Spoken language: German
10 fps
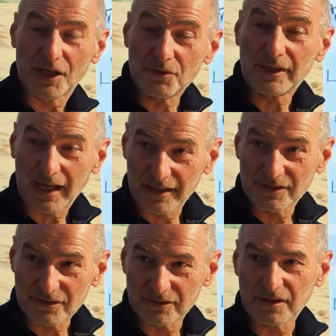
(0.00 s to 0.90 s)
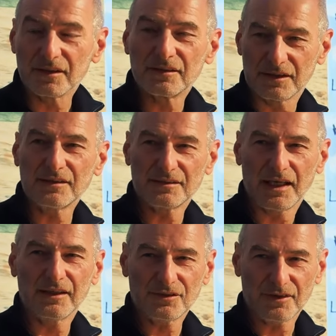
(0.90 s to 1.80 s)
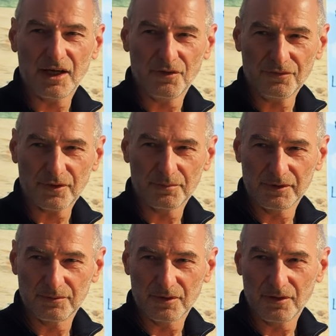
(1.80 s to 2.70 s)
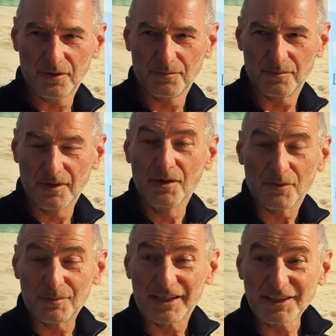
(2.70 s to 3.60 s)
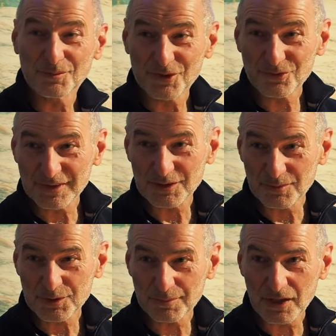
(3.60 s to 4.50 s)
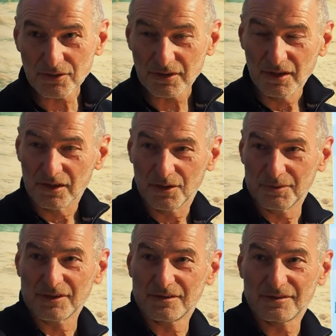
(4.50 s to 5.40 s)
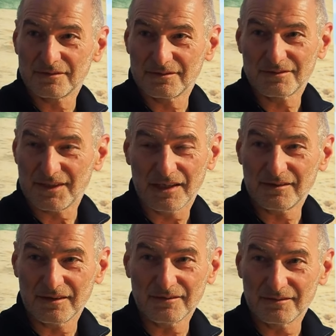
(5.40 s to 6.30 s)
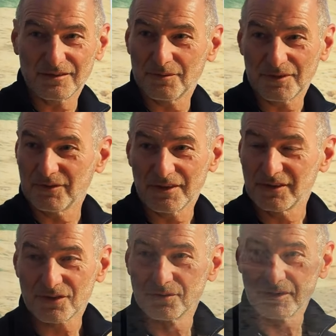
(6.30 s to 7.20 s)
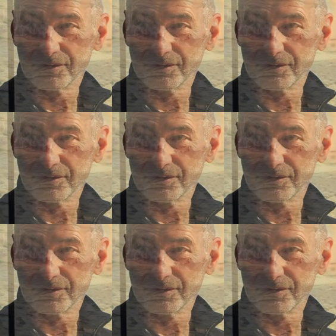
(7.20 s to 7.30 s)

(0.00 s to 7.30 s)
auch okay ist, da drin, das ist eigentlich so eine Aufgabe, die wir haben. Weil wir reden nicht mehr davon, dass man es braucht, aber das Scheitern, ja, wenn einer in der Schule